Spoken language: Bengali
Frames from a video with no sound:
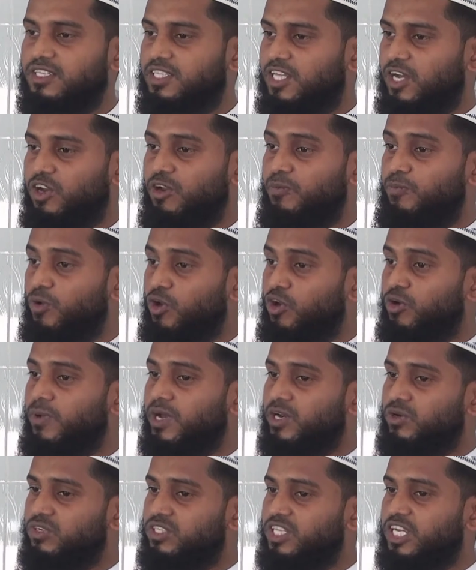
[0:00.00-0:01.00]
তাহলে
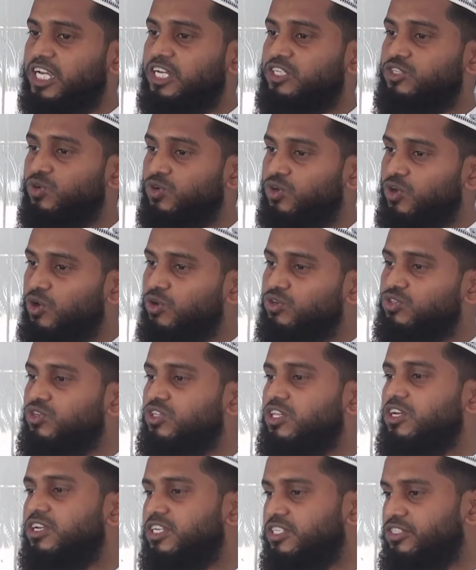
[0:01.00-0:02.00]
পরমাণুর থেকে ছোটও
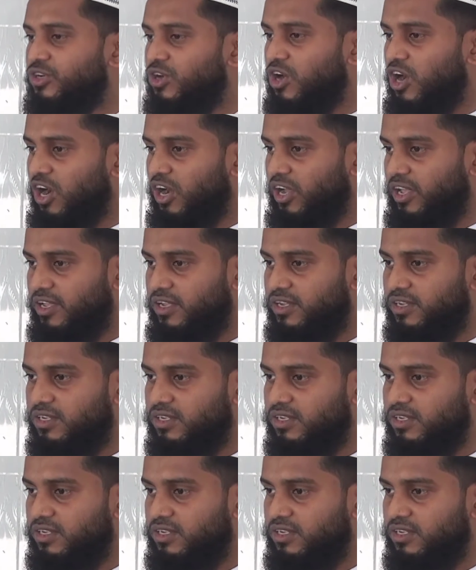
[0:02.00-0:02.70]
যদি কিছু হয়